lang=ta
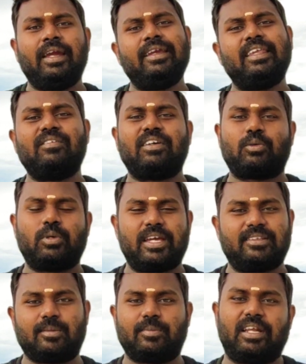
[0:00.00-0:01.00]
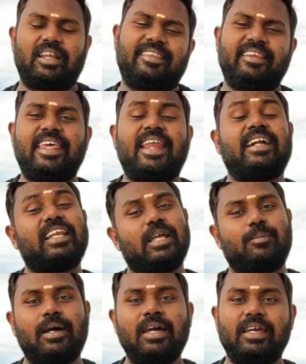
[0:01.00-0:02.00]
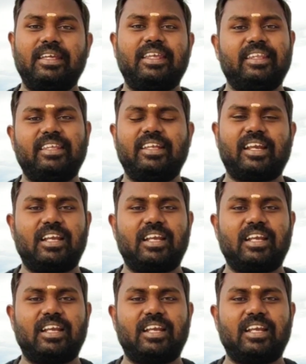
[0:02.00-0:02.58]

இதில் வரக்கூடிய எக்ஸாம் எழுதி டேரெக்டாக நம்ம இந்த இந்தியன்